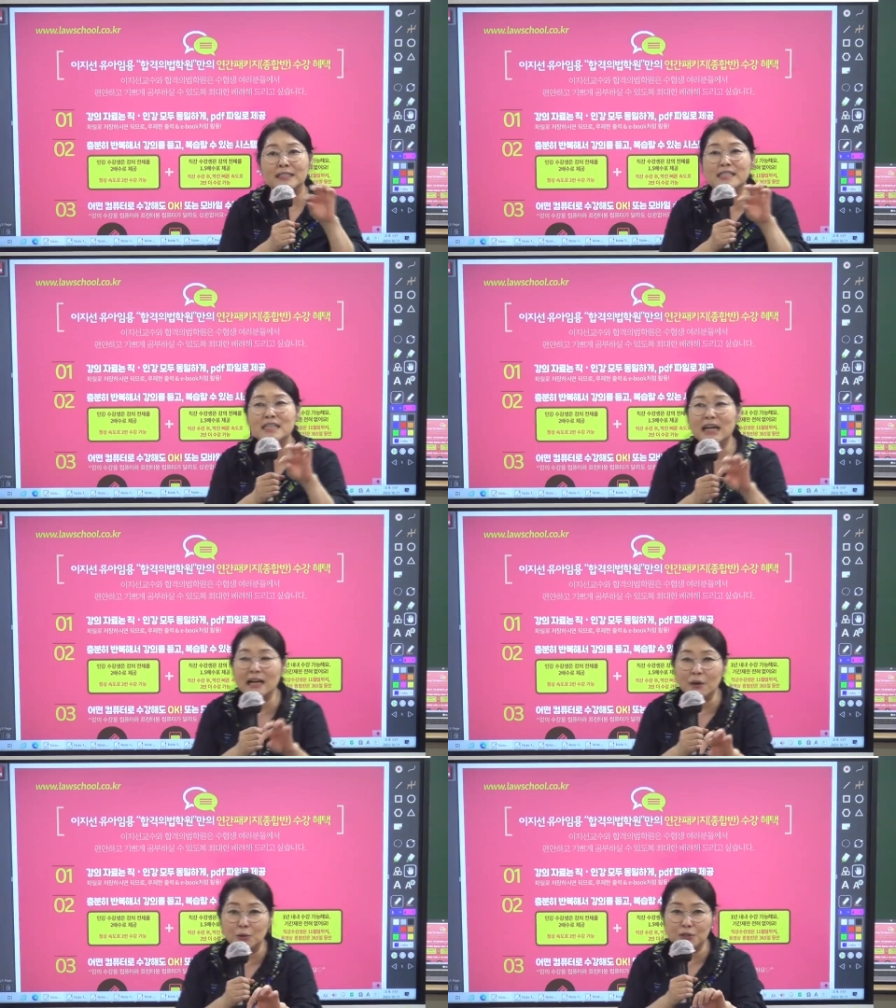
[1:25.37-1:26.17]

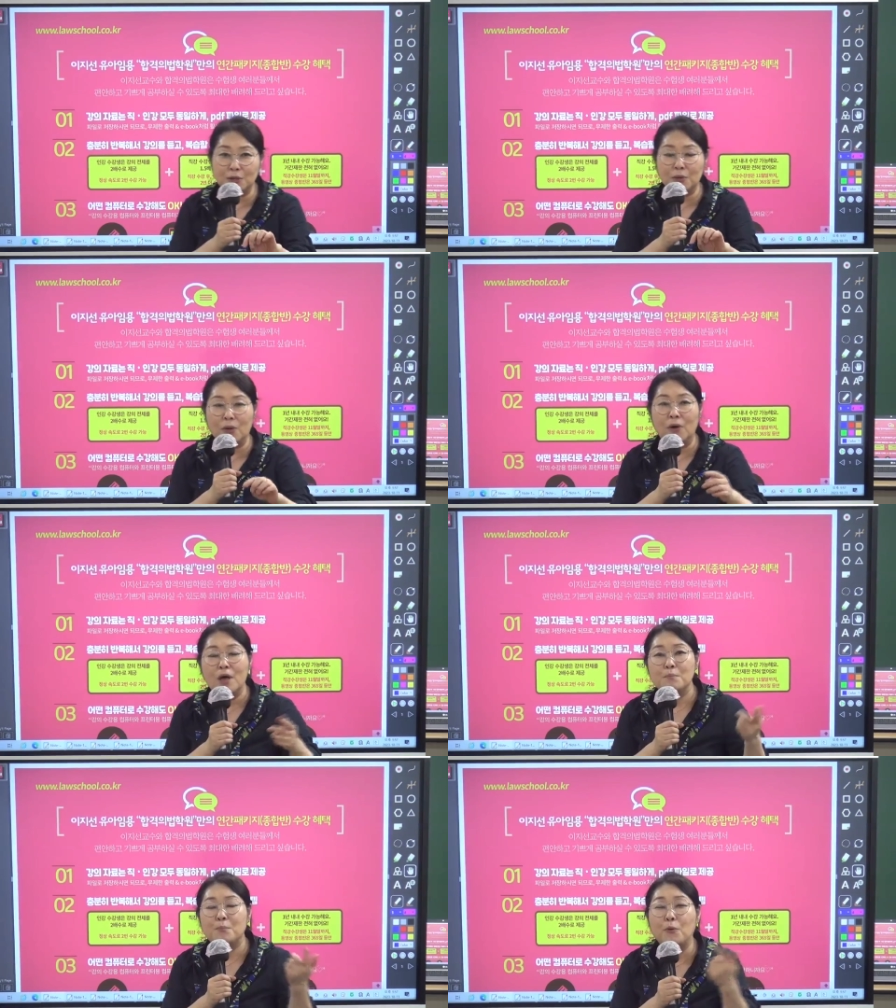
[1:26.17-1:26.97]
직강에 오셔도
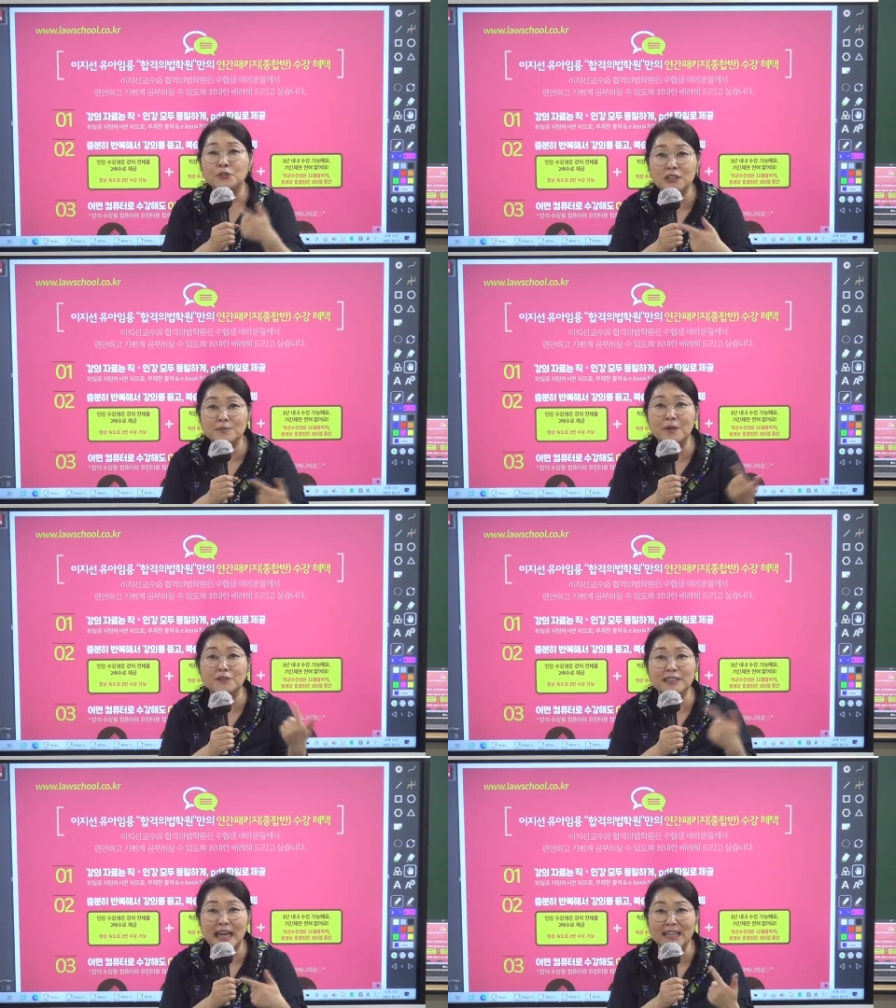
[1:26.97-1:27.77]
복습
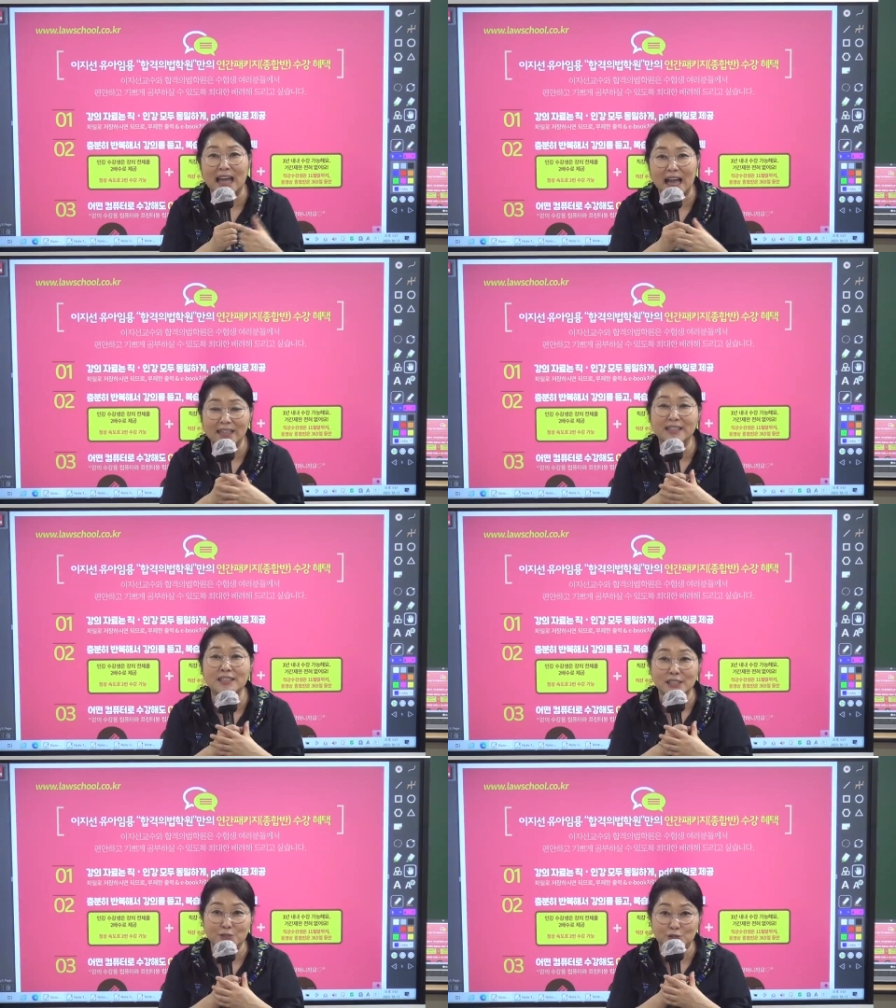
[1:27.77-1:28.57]
영상 다
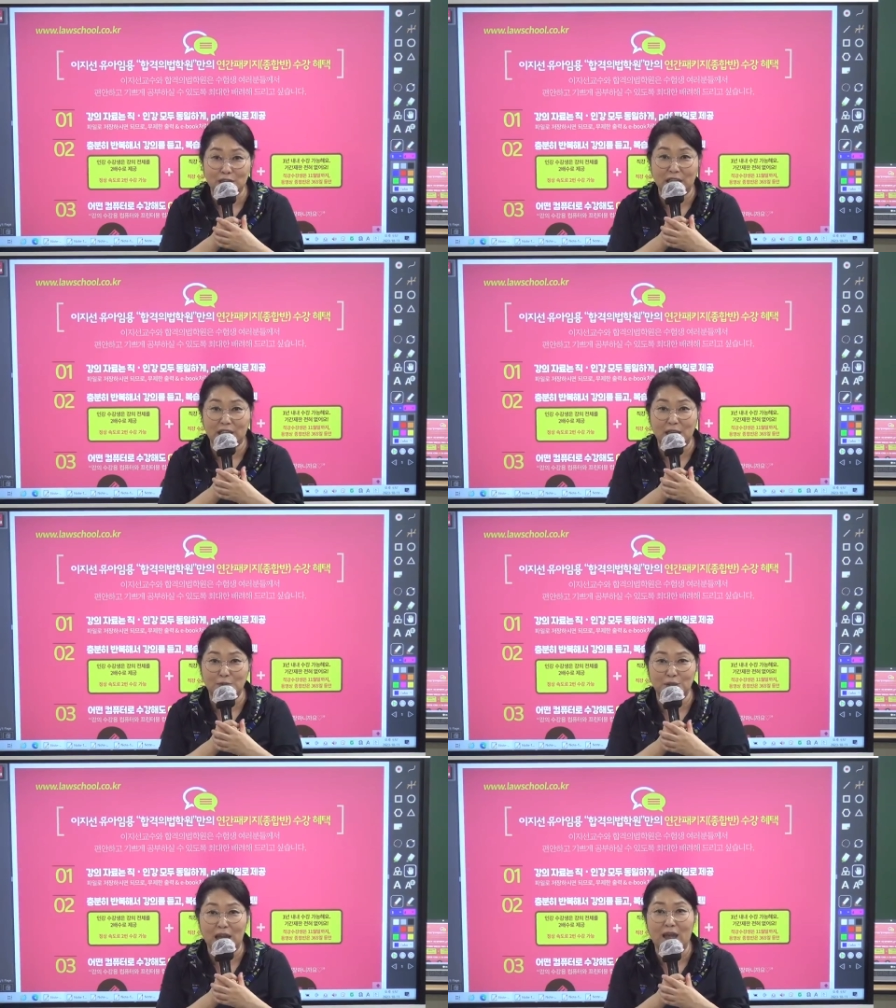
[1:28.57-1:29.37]
들으실 수 있기
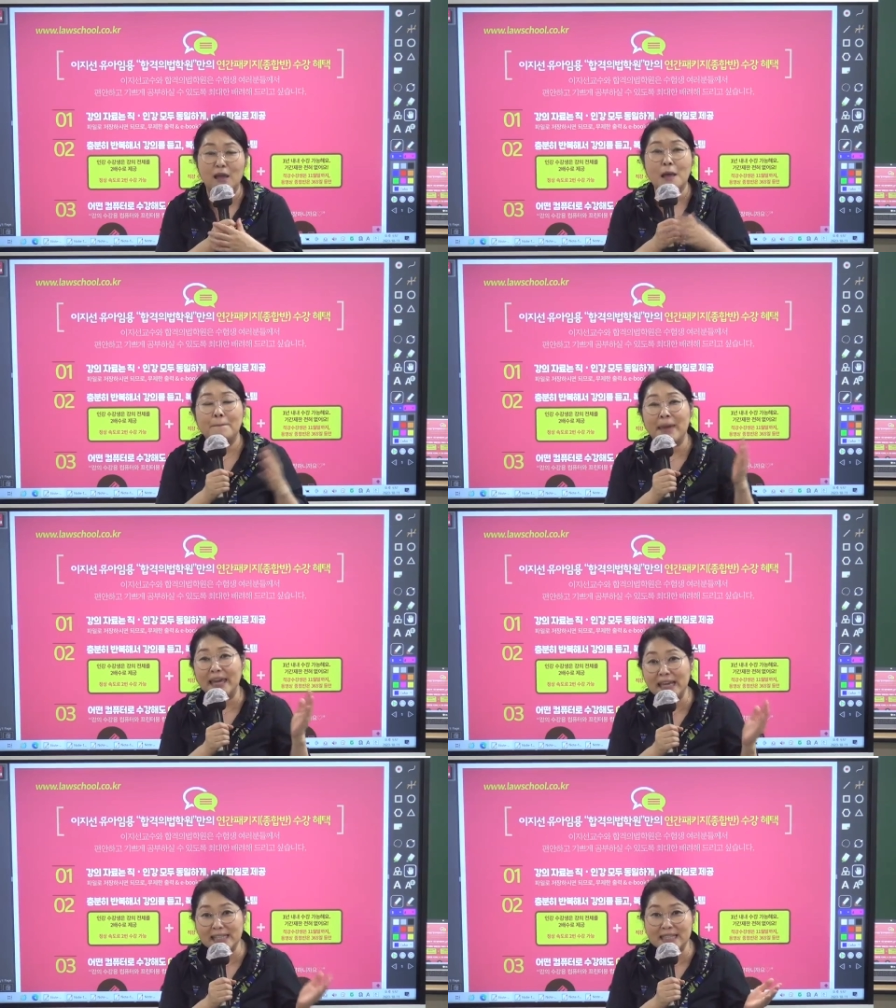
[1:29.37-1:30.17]
때문에
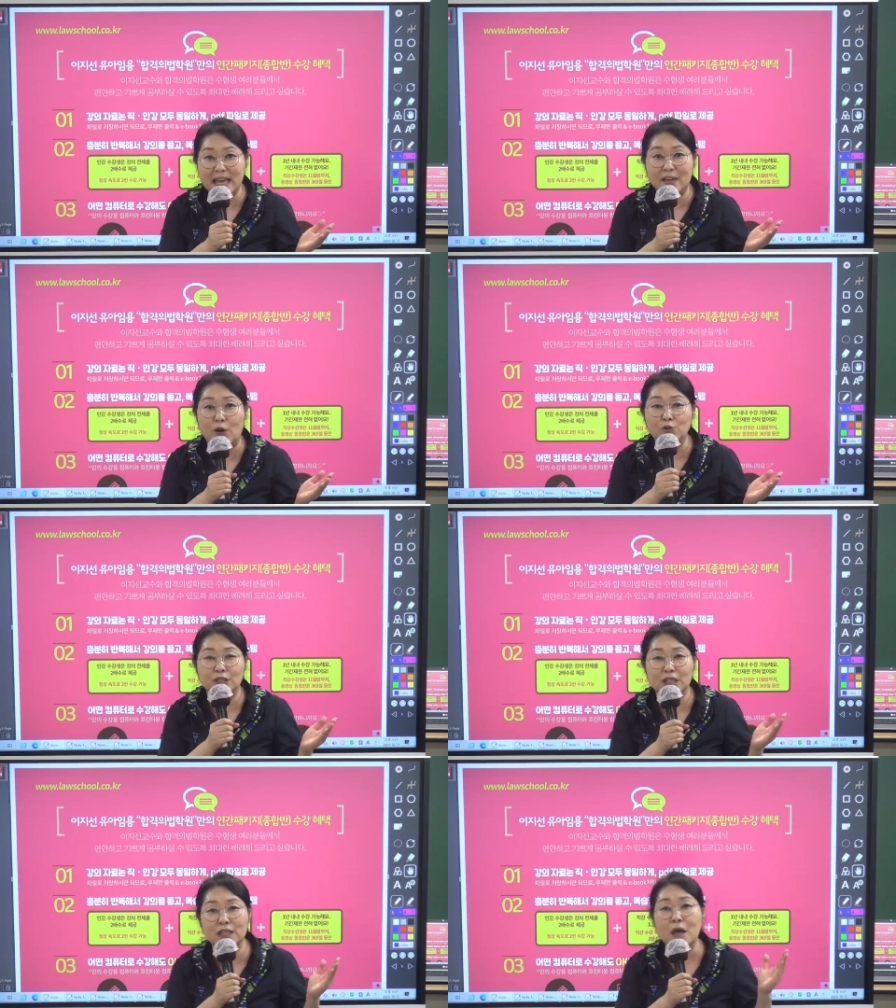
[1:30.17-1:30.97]
패키지의
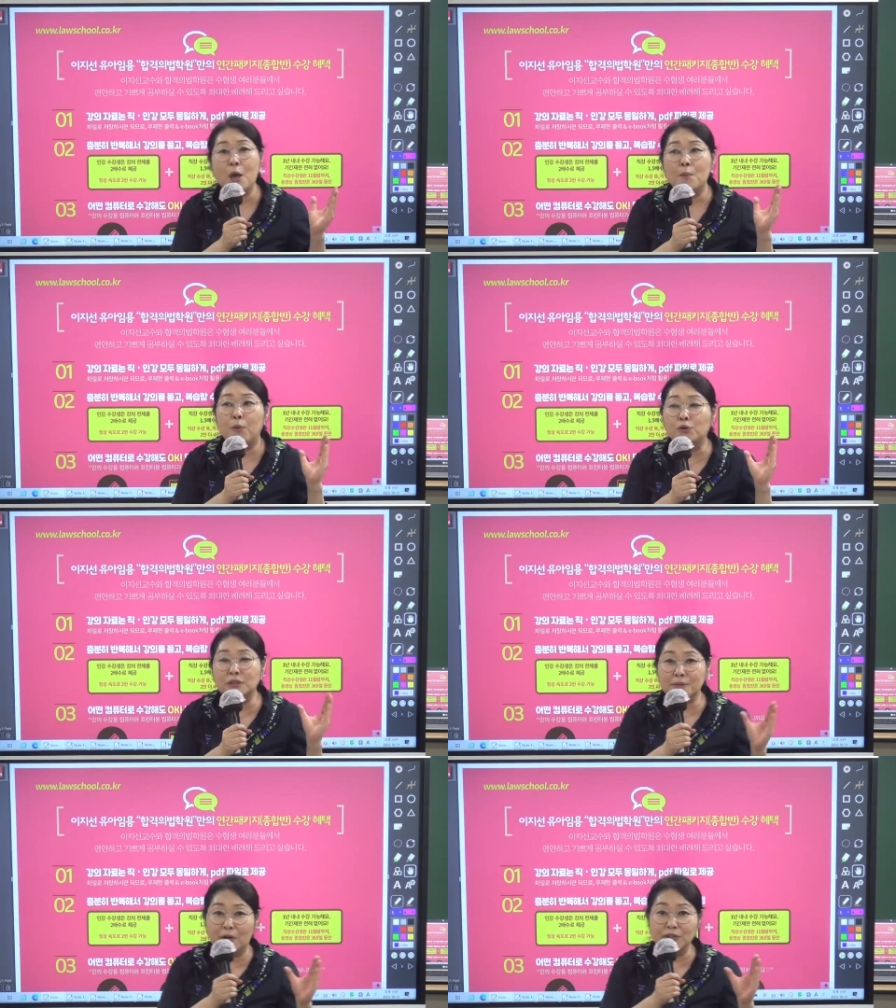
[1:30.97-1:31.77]
경우는
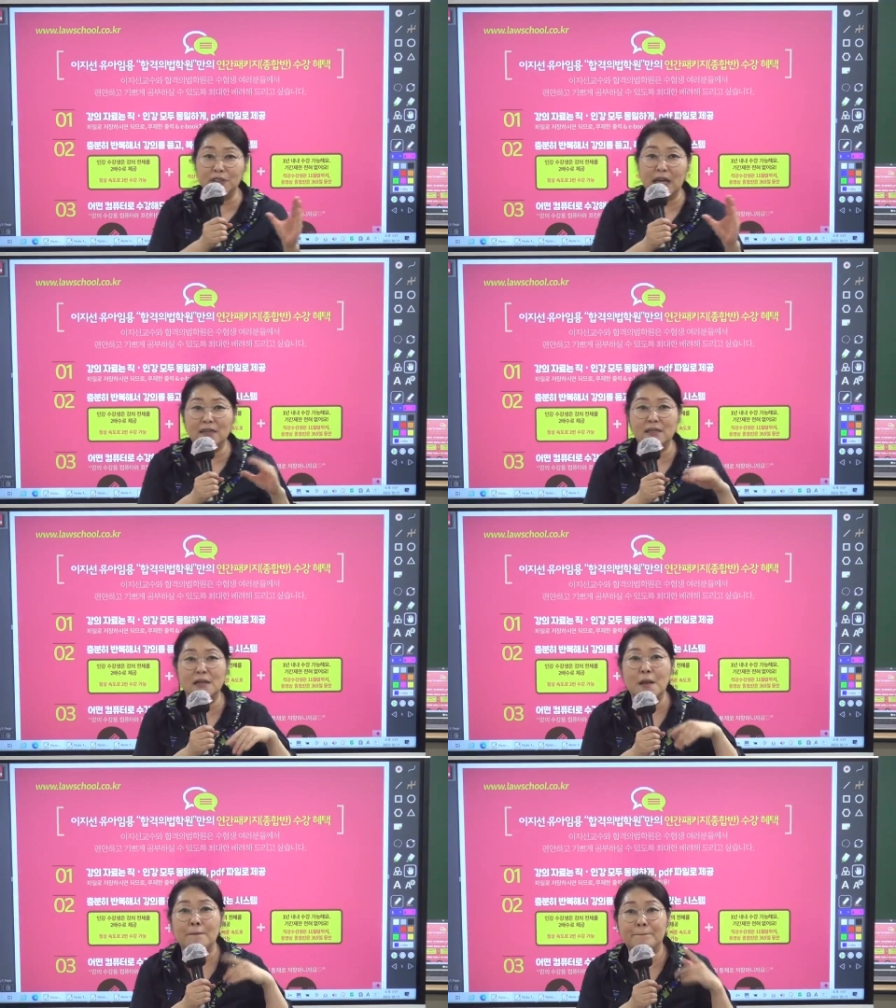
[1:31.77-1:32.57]
복습 영상을